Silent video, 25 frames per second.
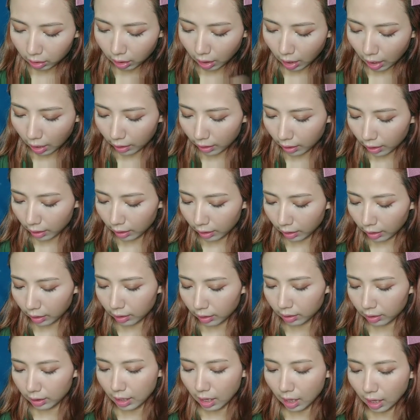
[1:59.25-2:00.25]
nggak ada deh
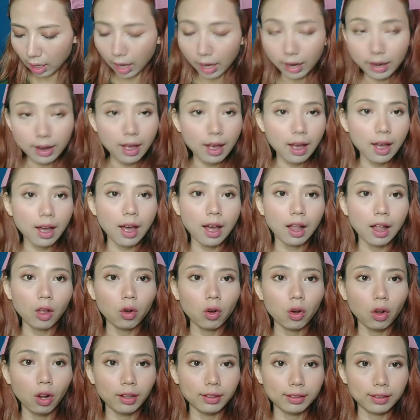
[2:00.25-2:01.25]
dia ya, nggak ada
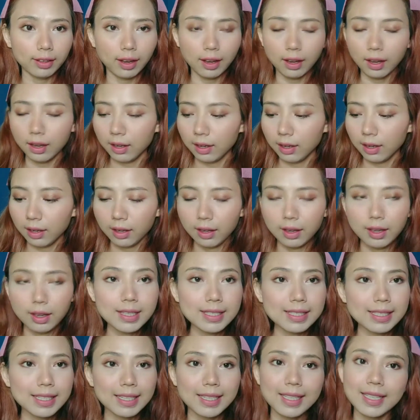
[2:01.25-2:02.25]
alkoholnya
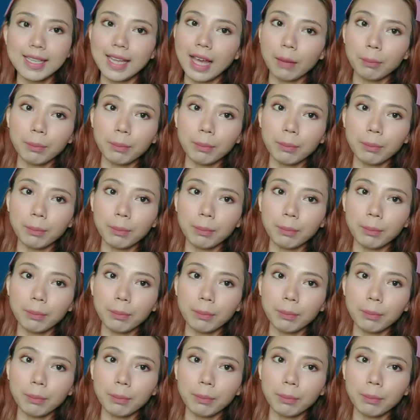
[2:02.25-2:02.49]
jadi